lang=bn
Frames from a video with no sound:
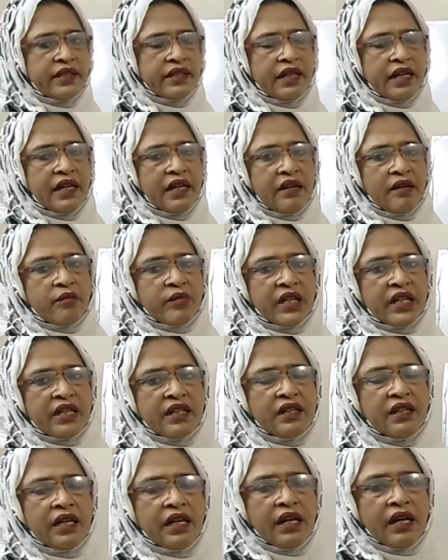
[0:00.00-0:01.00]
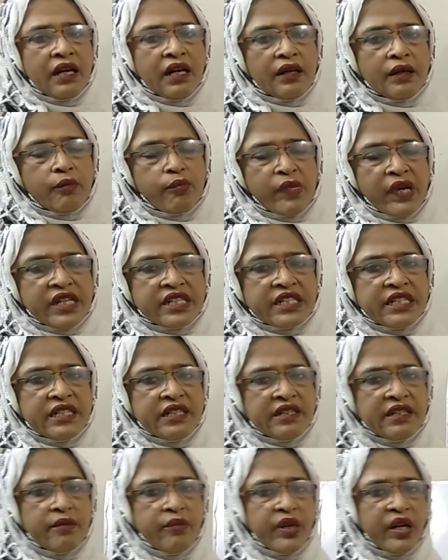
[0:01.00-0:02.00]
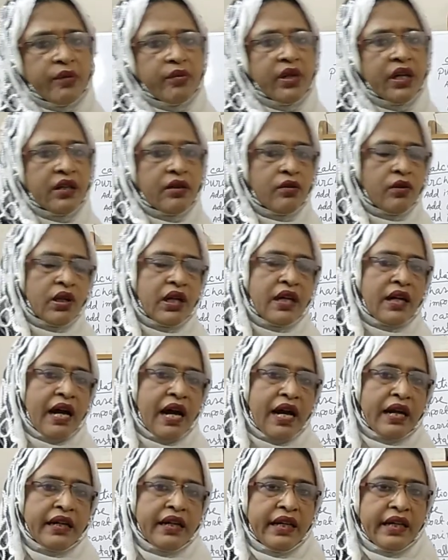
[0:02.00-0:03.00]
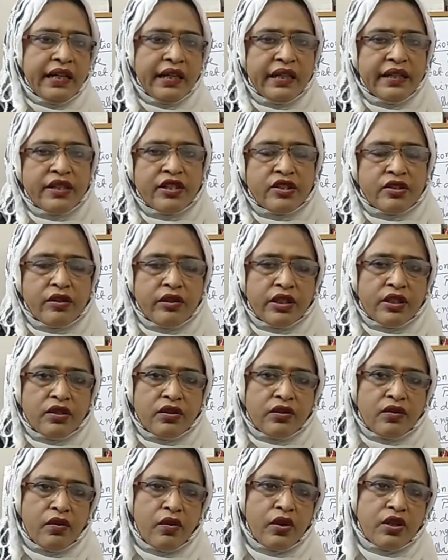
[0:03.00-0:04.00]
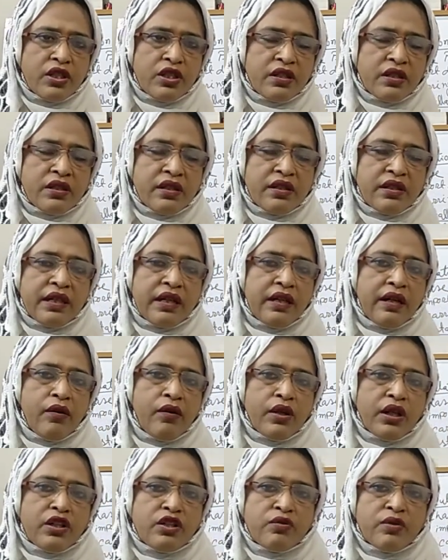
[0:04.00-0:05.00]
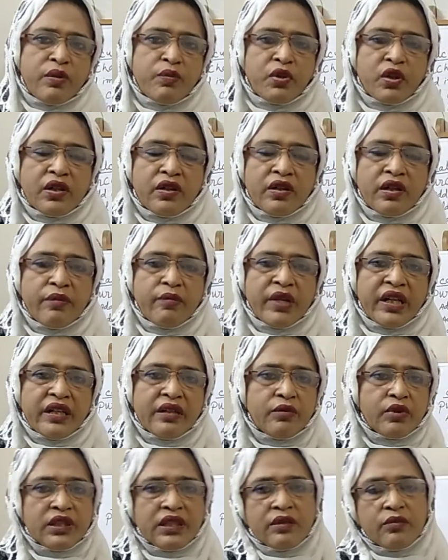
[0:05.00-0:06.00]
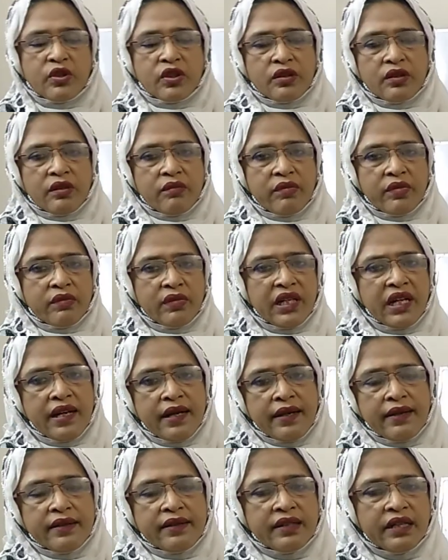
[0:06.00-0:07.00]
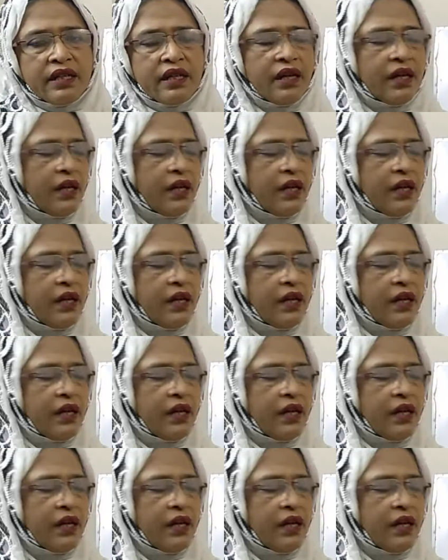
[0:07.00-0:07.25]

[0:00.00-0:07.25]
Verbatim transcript: এটা আমার মেশিনটা ব্যবহার করার আগেই ইনস্টলেশন কস্টটা অনেক সময় মনে হয় মেরামতের মতো না এটা